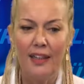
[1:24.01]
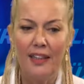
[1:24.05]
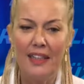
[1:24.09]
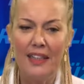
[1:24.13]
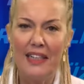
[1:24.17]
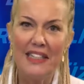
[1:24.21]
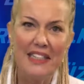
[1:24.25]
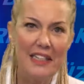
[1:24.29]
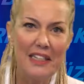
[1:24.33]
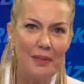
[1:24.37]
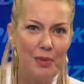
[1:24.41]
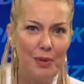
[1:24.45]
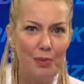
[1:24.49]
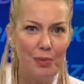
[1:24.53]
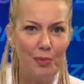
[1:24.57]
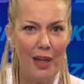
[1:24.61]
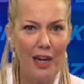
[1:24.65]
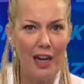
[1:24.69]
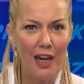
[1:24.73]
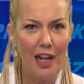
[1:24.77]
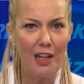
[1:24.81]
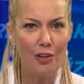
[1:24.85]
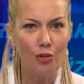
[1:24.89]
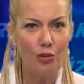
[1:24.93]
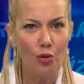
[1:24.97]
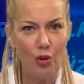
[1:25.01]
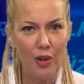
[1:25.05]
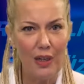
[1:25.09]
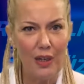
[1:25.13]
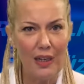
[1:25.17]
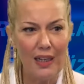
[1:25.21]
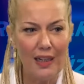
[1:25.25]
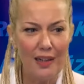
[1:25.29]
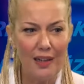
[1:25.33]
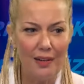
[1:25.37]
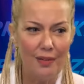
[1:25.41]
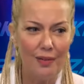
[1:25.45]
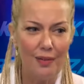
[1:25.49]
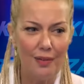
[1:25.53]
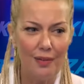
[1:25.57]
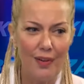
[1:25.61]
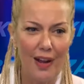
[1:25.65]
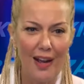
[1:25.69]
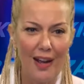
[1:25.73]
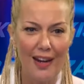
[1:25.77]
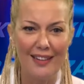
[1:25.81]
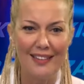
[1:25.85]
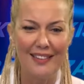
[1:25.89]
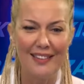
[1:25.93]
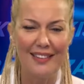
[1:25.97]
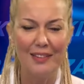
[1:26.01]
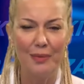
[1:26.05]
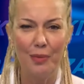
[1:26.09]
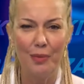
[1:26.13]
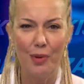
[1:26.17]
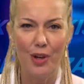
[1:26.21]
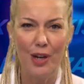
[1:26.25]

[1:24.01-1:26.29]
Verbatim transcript: gizli bir melankolileri vardır.